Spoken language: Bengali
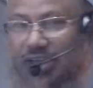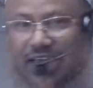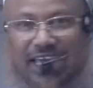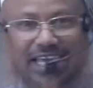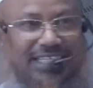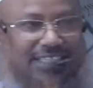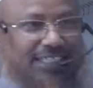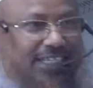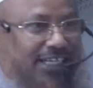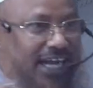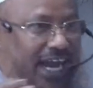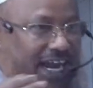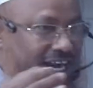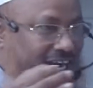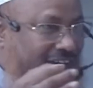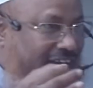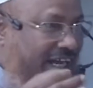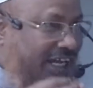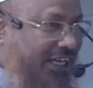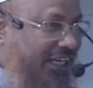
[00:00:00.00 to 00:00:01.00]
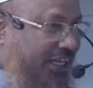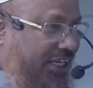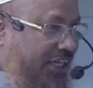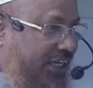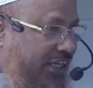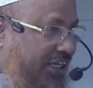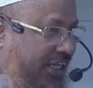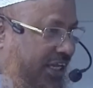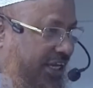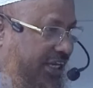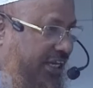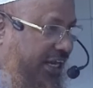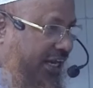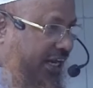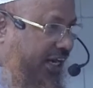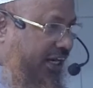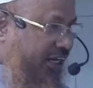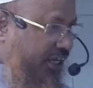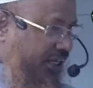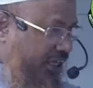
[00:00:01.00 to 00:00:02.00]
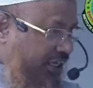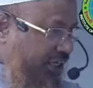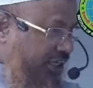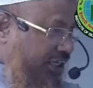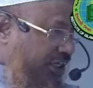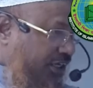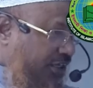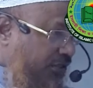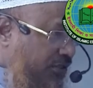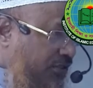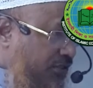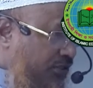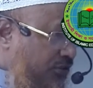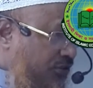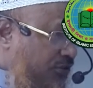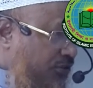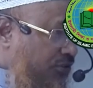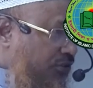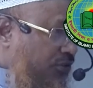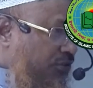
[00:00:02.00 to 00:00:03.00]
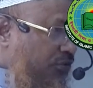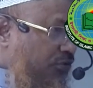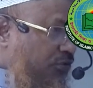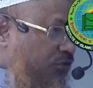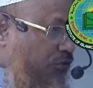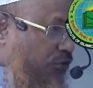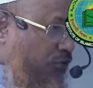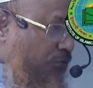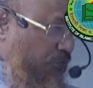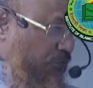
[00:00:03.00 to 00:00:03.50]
এই যে ডাকাডাকি এই ডাকাডাকি কি কোনো